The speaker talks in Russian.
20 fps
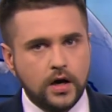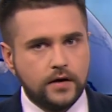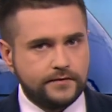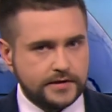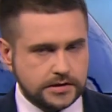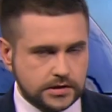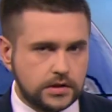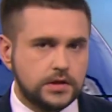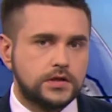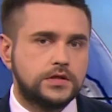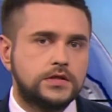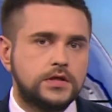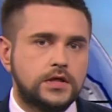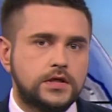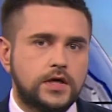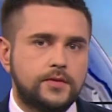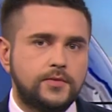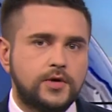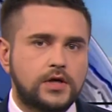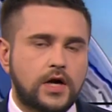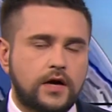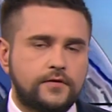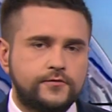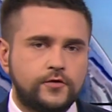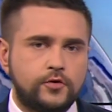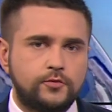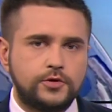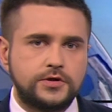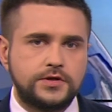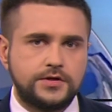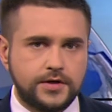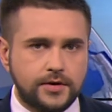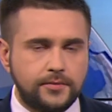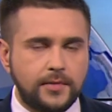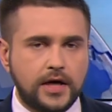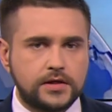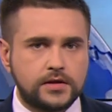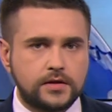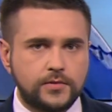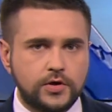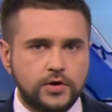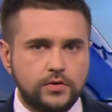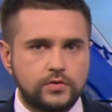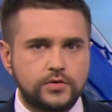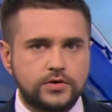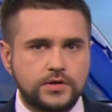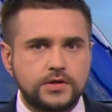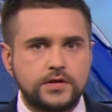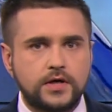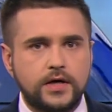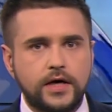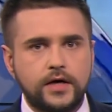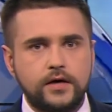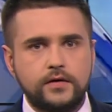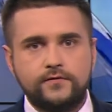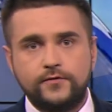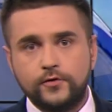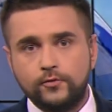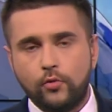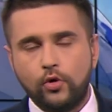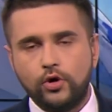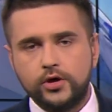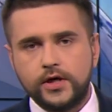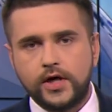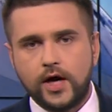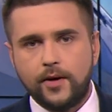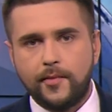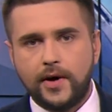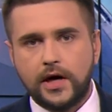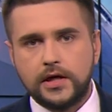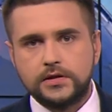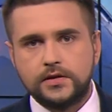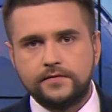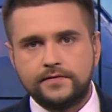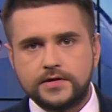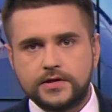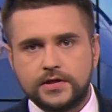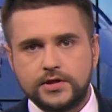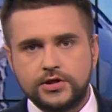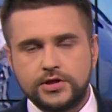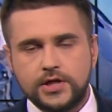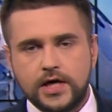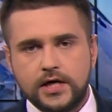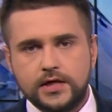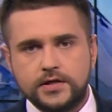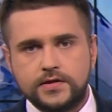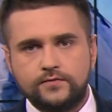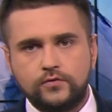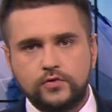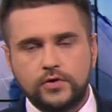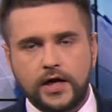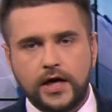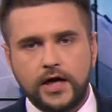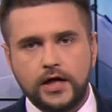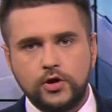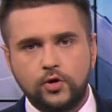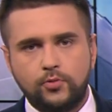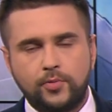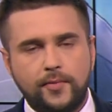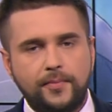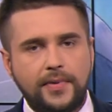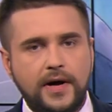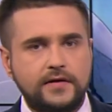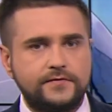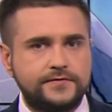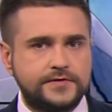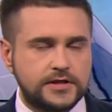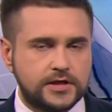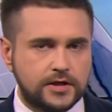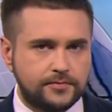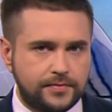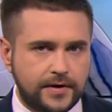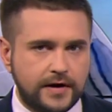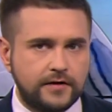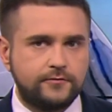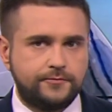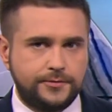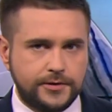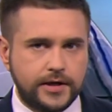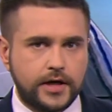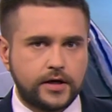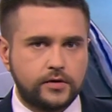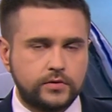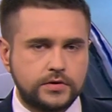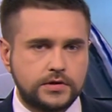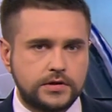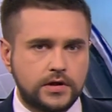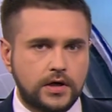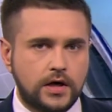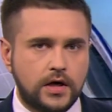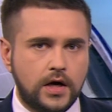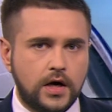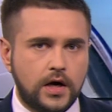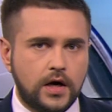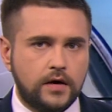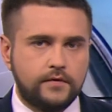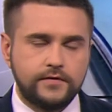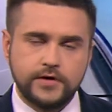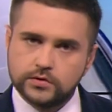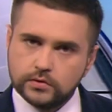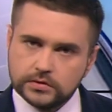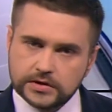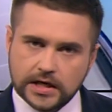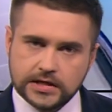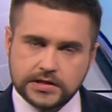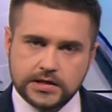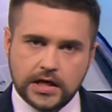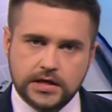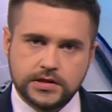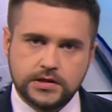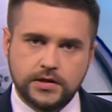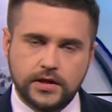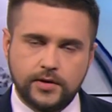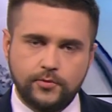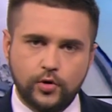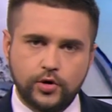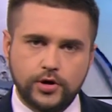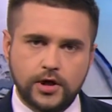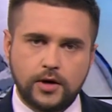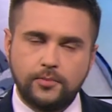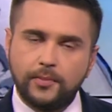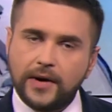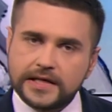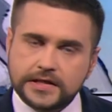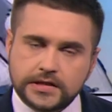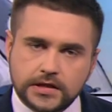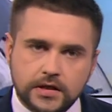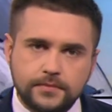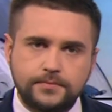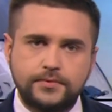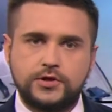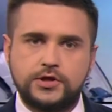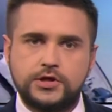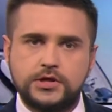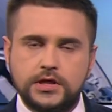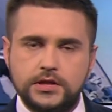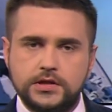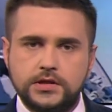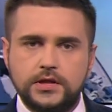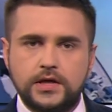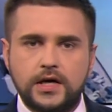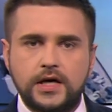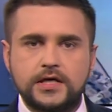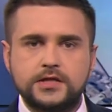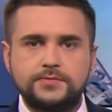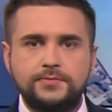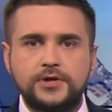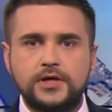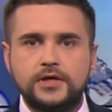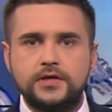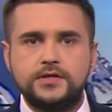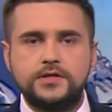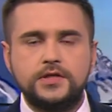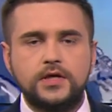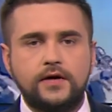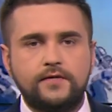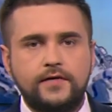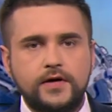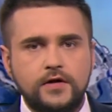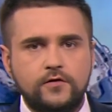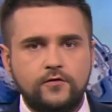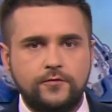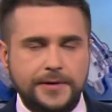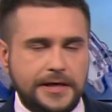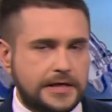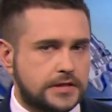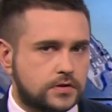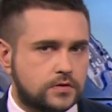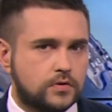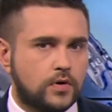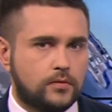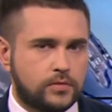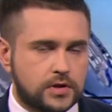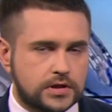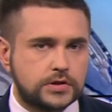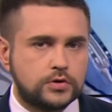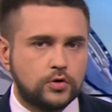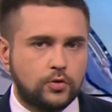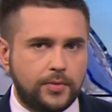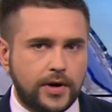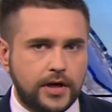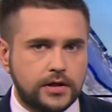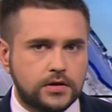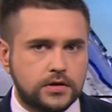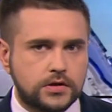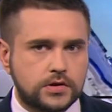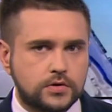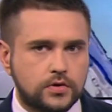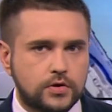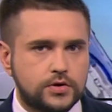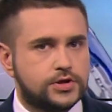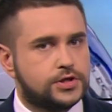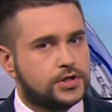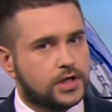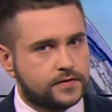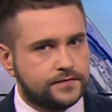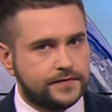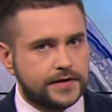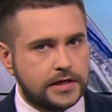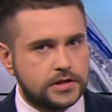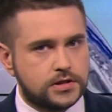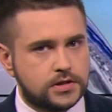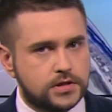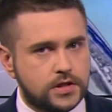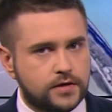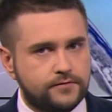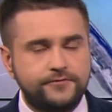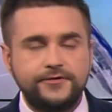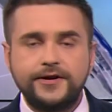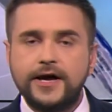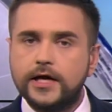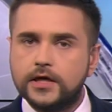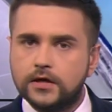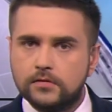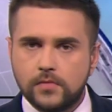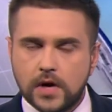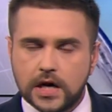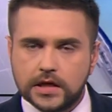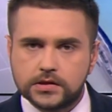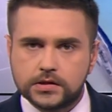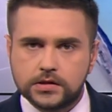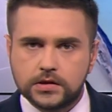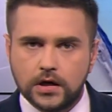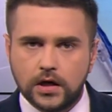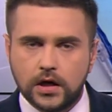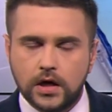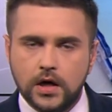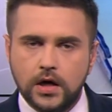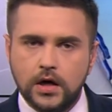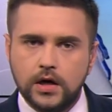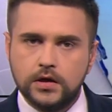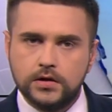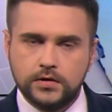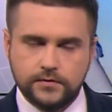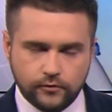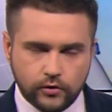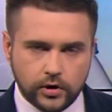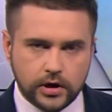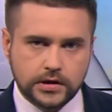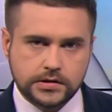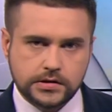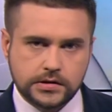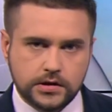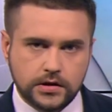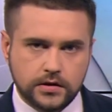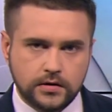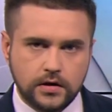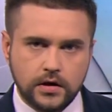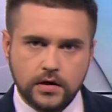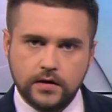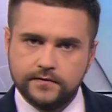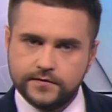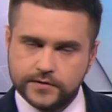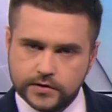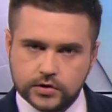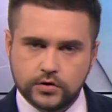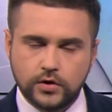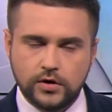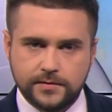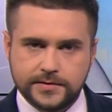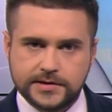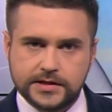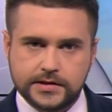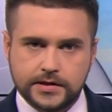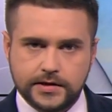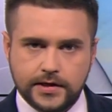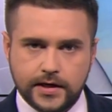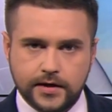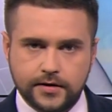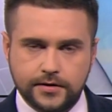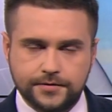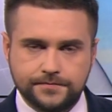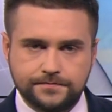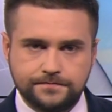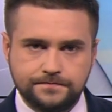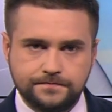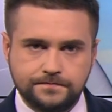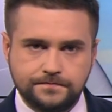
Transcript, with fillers: В воскресенье микроавтобус с ребятами юношеской футбольной команды, возвращаясь в Украину, попал в ДТП в Беларуси. В результате один ребенок погиб, шестеро госпитализированы в Брестскую областную больницу, четверо детей в реанимации, двое из них в тяжелом состоянии.